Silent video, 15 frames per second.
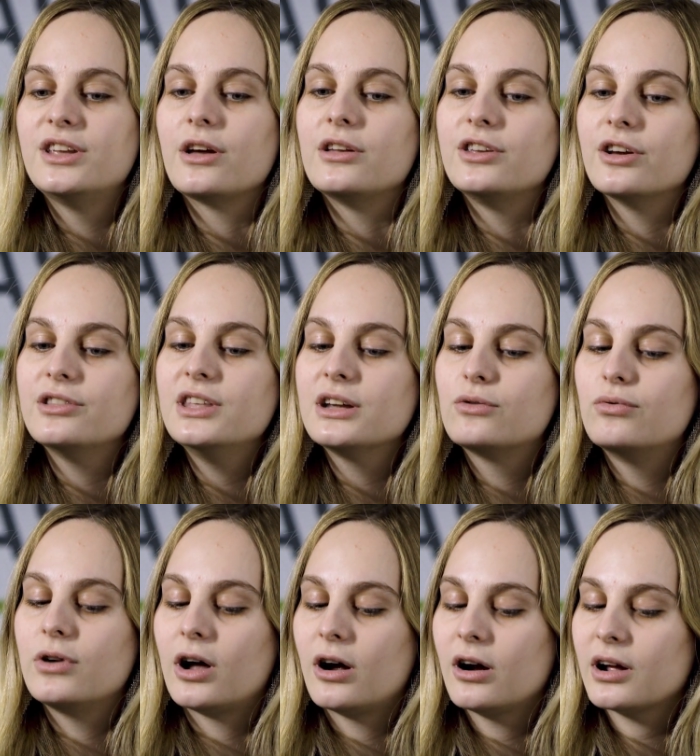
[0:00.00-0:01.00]
Il y, a des
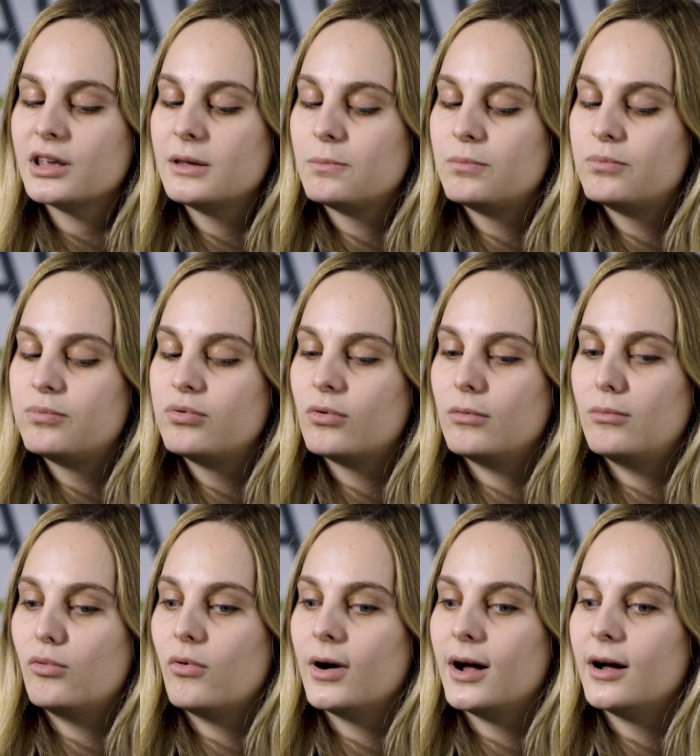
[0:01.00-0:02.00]
couleurs qui, pour
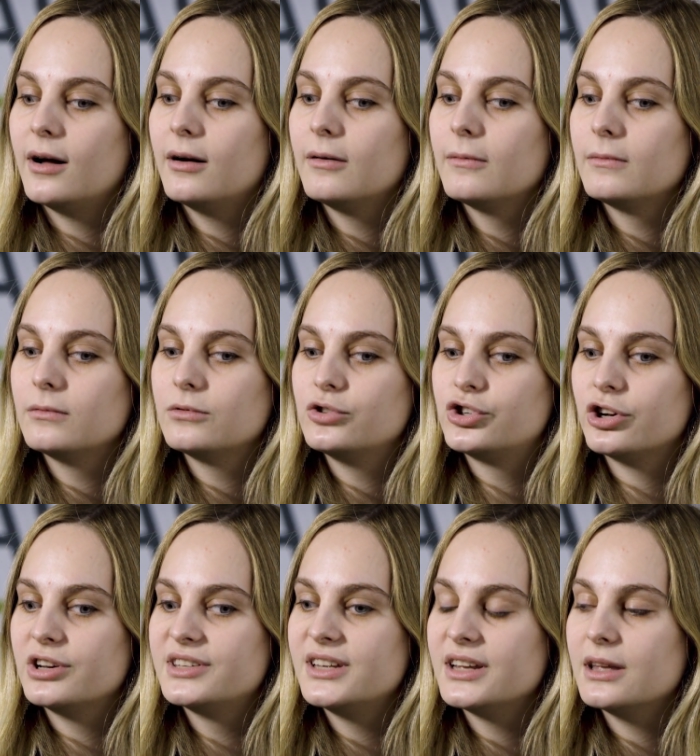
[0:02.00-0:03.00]
moi,
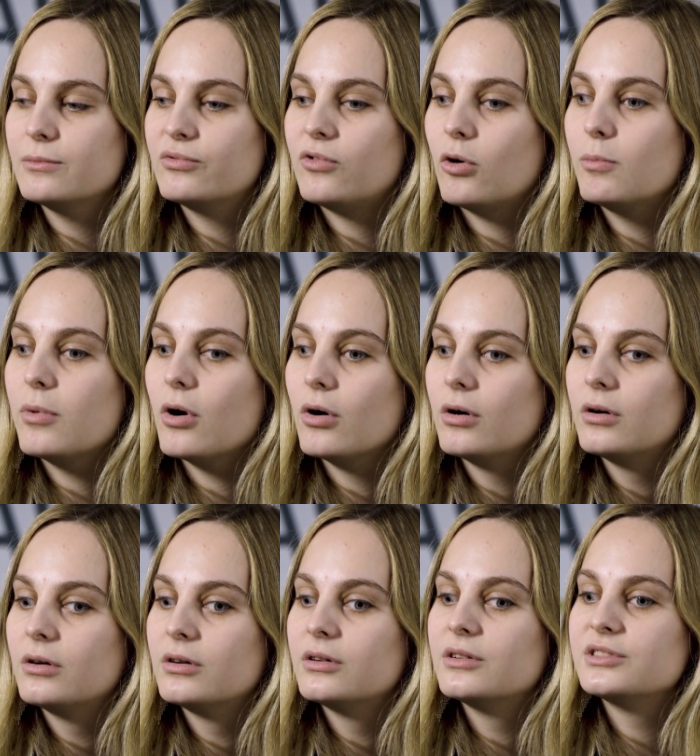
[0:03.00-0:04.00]
je le sais qu'ils me font pas.
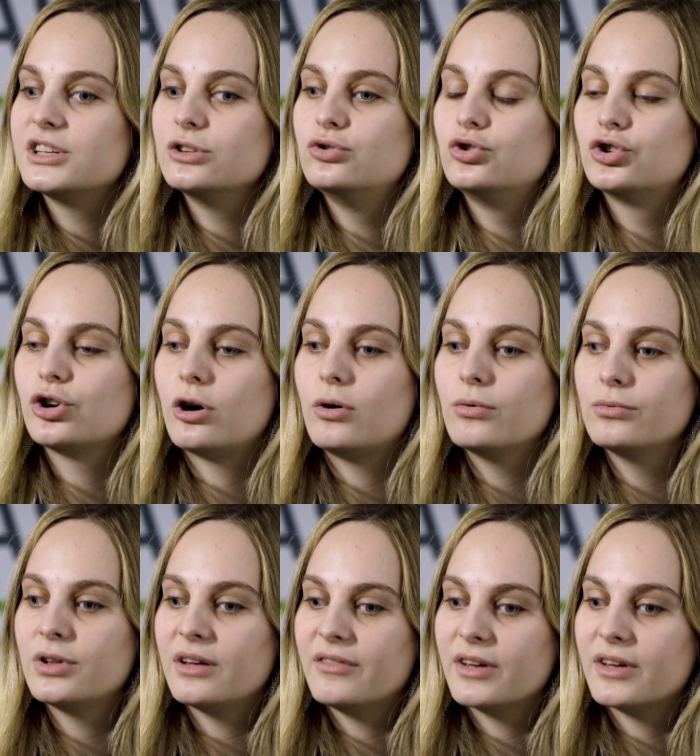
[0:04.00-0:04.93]
C'est du jaune